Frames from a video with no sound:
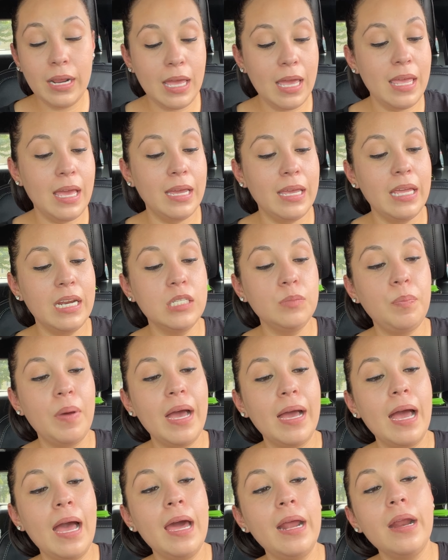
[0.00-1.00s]
que ya quieres
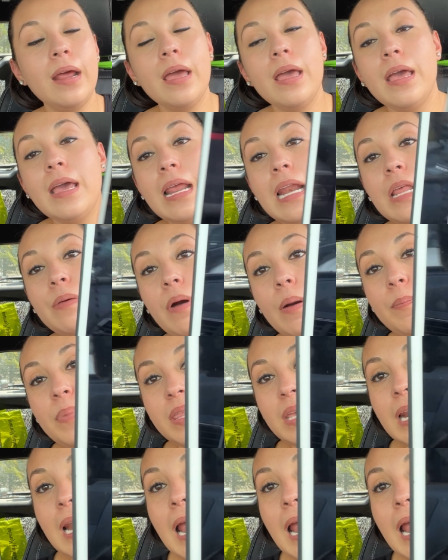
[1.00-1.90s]
pagar, le va a pedir